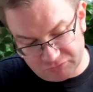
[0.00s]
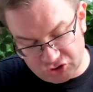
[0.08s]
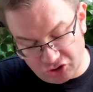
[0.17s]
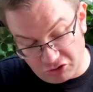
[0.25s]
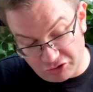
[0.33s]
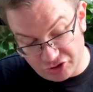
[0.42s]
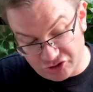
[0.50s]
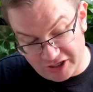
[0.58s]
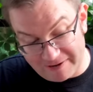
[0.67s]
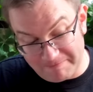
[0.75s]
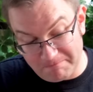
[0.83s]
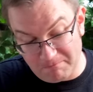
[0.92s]
Czy
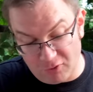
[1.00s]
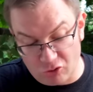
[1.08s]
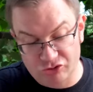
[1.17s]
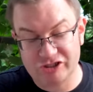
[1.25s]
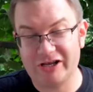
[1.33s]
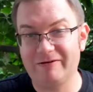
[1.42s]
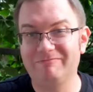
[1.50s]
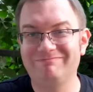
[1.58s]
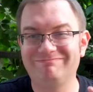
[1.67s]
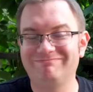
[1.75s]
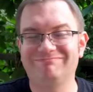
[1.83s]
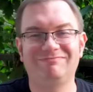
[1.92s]
goryczkę? Może
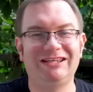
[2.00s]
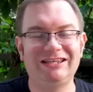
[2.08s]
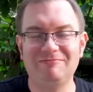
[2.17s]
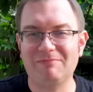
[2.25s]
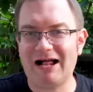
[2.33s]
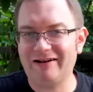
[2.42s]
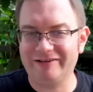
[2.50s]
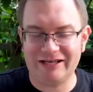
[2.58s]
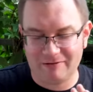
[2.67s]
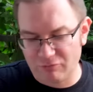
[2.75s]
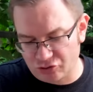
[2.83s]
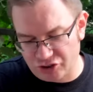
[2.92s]
minimalnie,
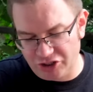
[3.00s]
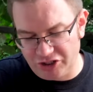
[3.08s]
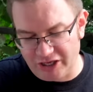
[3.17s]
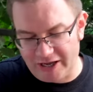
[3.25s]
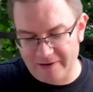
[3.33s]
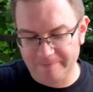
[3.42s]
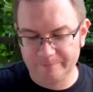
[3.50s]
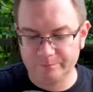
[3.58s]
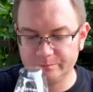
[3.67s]
ale może i nie.